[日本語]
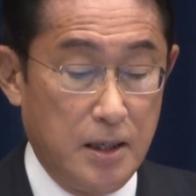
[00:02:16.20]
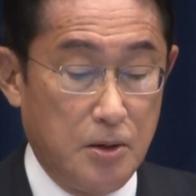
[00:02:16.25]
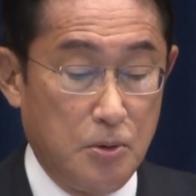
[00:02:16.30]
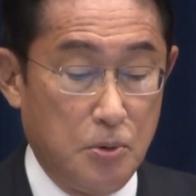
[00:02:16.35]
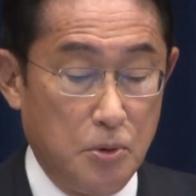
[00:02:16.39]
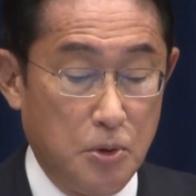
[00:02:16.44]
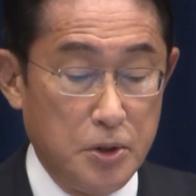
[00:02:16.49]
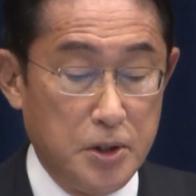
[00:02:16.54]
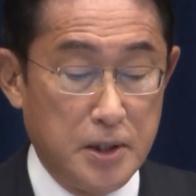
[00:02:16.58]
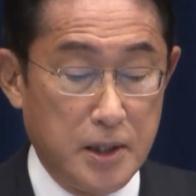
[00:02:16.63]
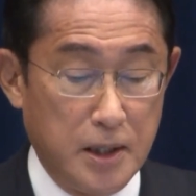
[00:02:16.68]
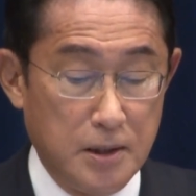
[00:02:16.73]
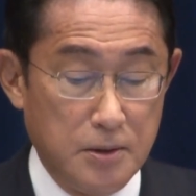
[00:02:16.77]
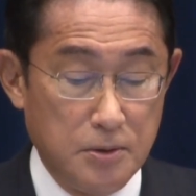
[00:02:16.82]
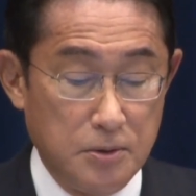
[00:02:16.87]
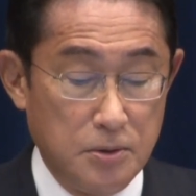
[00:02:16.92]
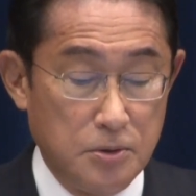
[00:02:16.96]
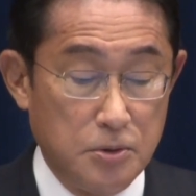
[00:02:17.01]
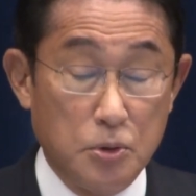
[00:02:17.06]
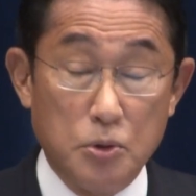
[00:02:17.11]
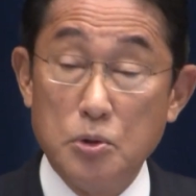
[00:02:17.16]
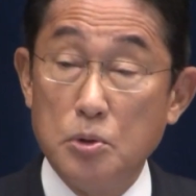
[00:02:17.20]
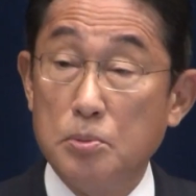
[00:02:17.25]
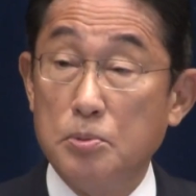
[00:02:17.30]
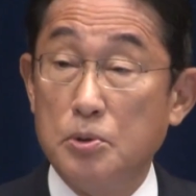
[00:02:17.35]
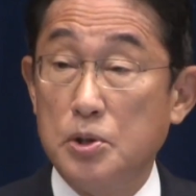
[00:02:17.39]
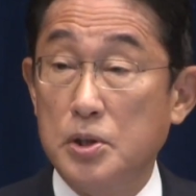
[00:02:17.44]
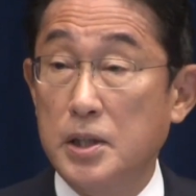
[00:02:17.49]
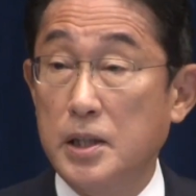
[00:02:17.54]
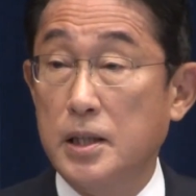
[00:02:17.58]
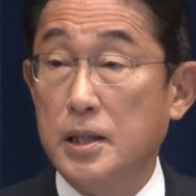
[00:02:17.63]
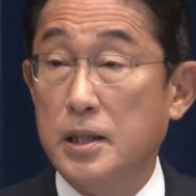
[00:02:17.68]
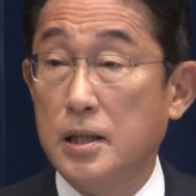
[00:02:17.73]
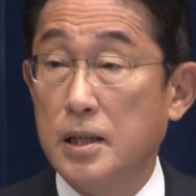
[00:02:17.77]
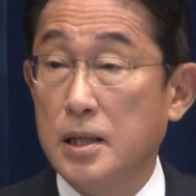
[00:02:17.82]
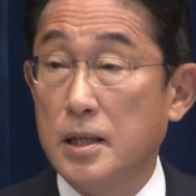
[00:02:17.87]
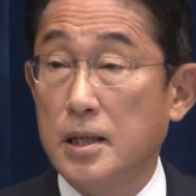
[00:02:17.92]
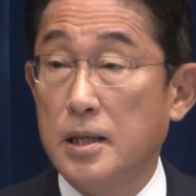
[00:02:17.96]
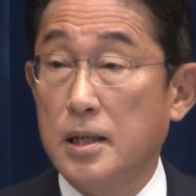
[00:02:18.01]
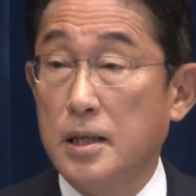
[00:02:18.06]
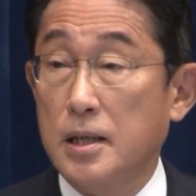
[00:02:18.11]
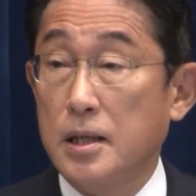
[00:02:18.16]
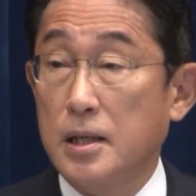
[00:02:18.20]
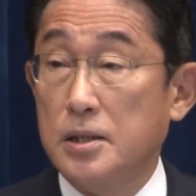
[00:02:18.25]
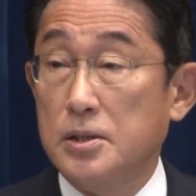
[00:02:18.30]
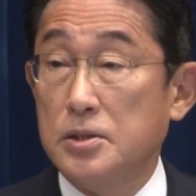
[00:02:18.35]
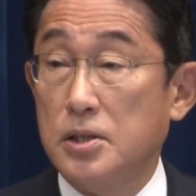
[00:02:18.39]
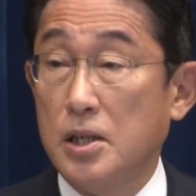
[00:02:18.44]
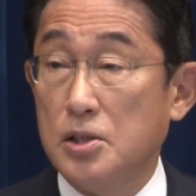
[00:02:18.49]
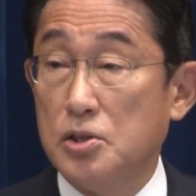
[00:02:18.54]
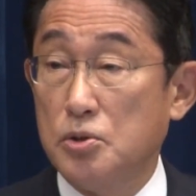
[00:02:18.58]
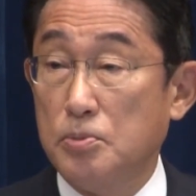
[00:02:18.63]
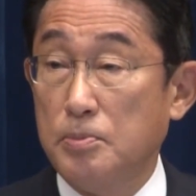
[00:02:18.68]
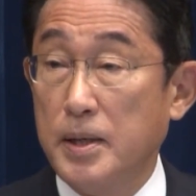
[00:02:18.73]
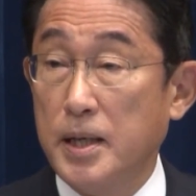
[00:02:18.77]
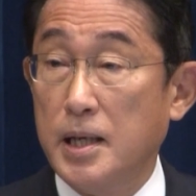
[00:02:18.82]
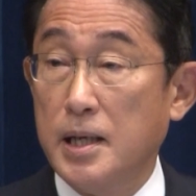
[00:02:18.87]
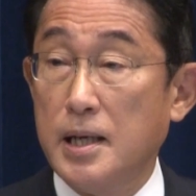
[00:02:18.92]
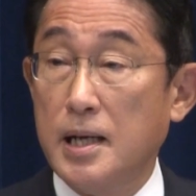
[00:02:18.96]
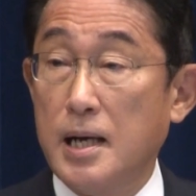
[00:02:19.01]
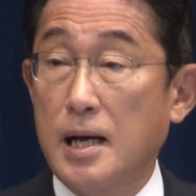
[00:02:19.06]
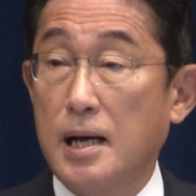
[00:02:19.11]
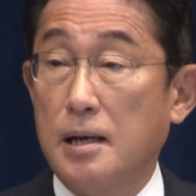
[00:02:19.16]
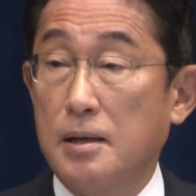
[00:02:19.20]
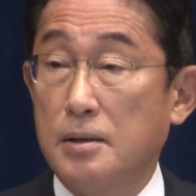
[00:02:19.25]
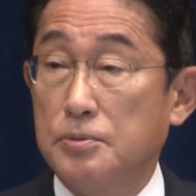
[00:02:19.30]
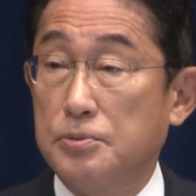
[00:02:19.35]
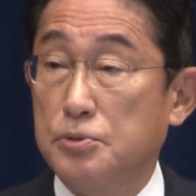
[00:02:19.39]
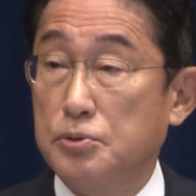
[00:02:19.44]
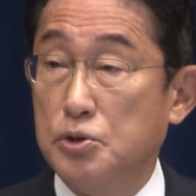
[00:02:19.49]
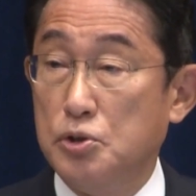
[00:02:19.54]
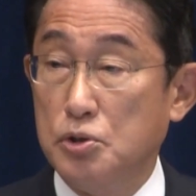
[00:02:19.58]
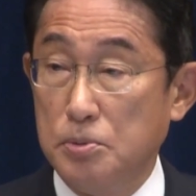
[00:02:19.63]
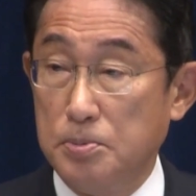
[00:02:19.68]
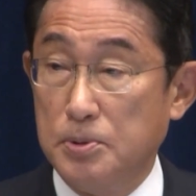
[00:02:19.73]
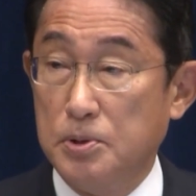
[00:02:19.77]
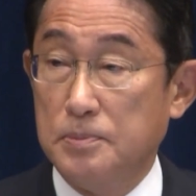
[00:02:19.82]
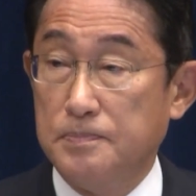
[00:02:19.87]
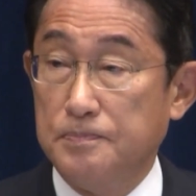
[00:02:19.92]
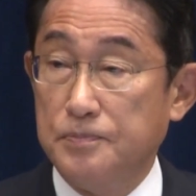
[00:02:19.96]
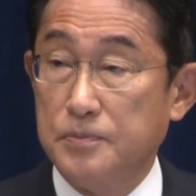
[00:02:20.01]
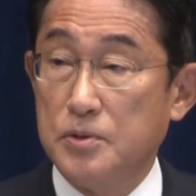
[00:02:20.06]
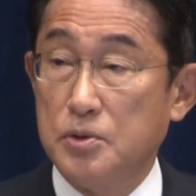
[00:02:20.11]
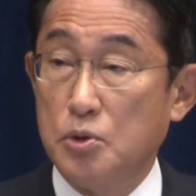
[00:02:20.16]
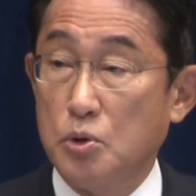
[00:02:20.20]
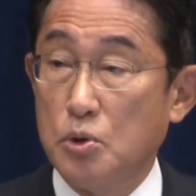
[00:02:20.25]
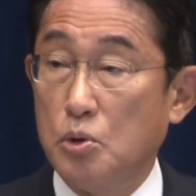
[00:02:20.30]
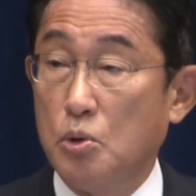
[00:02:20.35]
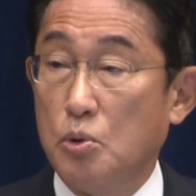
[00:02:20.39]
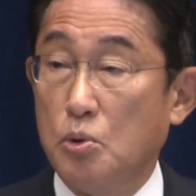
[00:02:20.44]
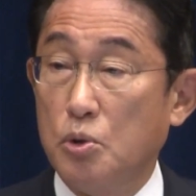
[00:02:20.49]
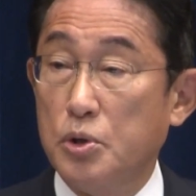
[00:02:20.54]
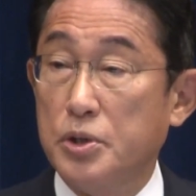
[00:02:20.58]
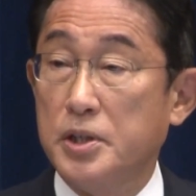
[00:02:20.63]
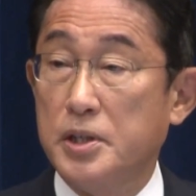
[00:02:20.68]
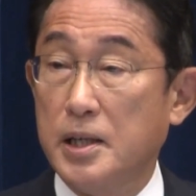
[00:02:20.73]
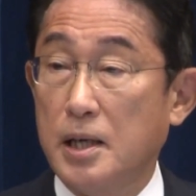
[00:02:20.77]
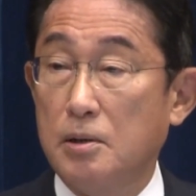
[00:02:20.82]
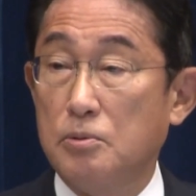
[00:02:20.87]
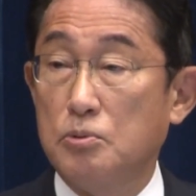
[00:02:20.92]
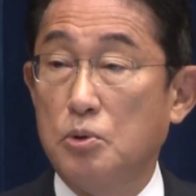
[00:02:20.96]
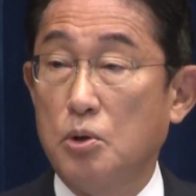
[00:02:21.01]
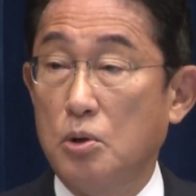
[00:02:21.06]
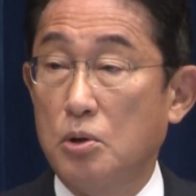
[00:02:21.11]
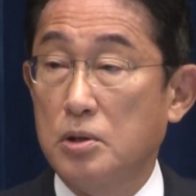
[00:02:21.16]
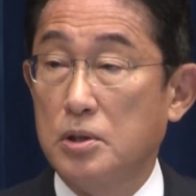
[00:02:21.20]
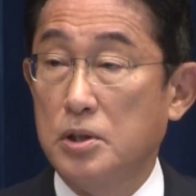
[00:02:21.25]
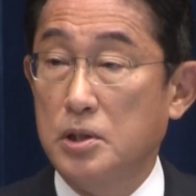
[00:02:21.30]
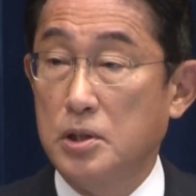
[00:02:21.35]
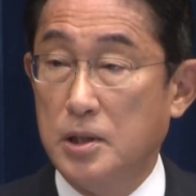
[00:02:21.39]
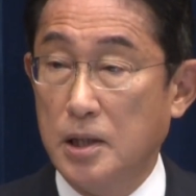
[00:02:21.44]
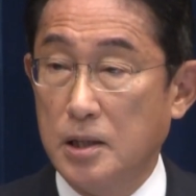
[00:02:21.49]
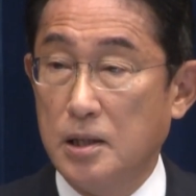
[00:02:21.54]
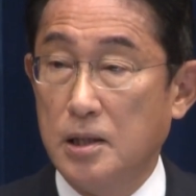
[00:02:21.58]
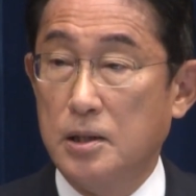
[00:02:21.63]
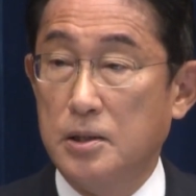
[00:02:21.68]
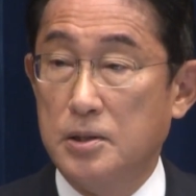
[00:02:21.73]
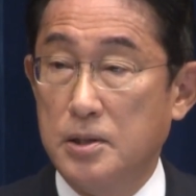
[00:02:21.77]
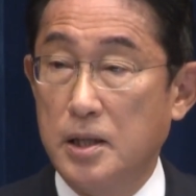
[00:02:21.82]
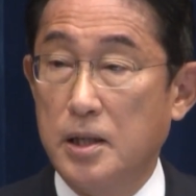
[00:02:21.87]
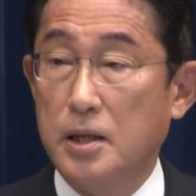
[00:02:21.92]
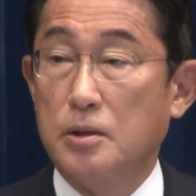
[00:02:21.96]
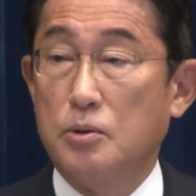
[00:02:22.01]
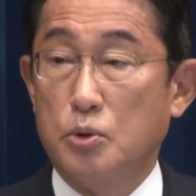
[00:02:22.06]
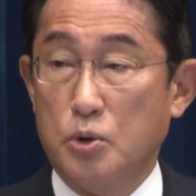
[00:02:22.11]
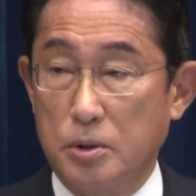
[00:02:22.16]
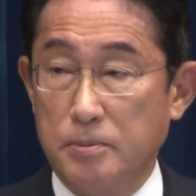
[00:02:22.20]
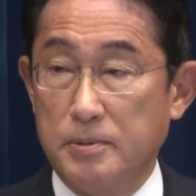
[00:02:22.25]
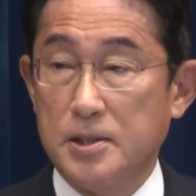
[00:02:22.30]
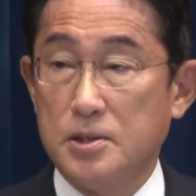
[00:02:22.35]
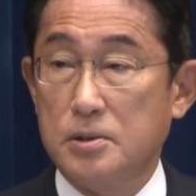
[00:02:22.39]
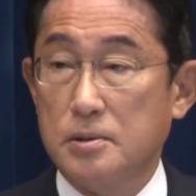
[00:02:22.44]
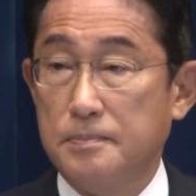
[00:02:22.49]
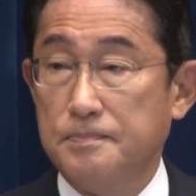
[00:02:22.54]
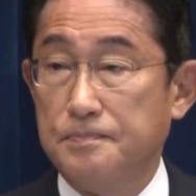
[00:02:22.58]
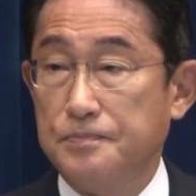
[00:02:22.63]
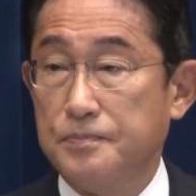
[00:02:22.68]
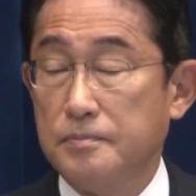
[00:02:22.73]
ご意見とともに説明が不十分とのご批判をいただいております。